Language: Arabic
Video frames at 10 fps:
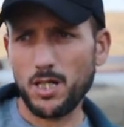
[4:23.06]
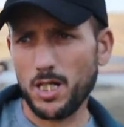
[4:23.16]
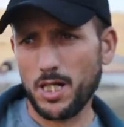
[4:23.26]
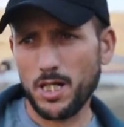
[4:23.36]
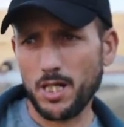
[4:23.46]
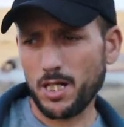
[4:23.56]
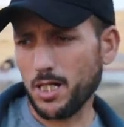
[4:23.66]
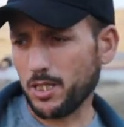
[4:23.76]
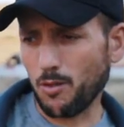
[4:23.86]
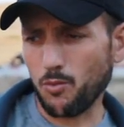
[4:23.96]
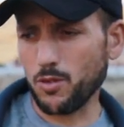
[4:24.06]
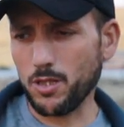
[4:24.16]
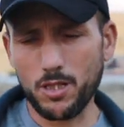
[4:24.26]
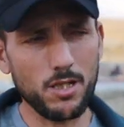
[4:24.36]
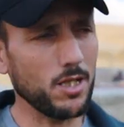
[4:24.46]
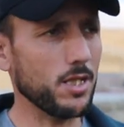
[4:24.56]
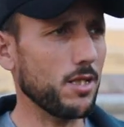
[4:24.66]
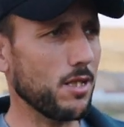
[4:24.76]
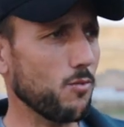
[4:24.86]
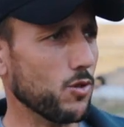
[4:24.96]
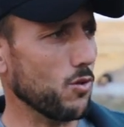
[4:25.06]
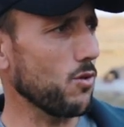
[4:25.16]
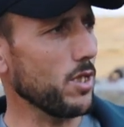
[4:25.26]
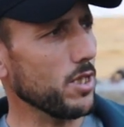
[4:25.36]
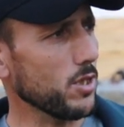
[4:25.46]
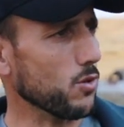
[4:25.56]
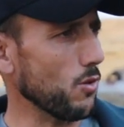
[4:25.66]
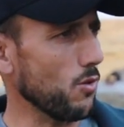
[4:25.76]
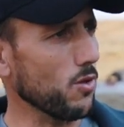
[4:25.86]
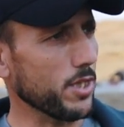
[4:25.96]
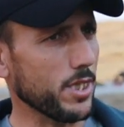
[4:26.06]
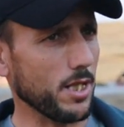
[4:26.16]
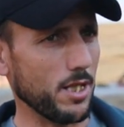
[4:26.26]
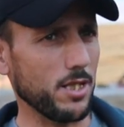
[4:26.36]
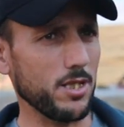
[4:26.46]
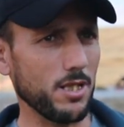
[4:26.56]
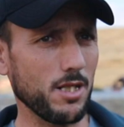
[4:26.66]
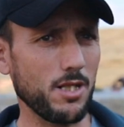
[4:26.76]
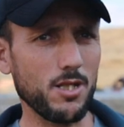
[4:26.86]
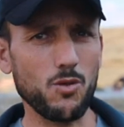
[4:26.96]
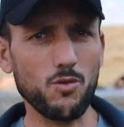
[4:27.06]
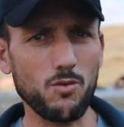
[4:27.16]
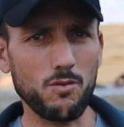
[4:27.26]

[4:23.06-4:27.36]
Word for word: آه كنطلبوا المسؤولين آه، يجيو يصلحوا هاد الطريقه هادية و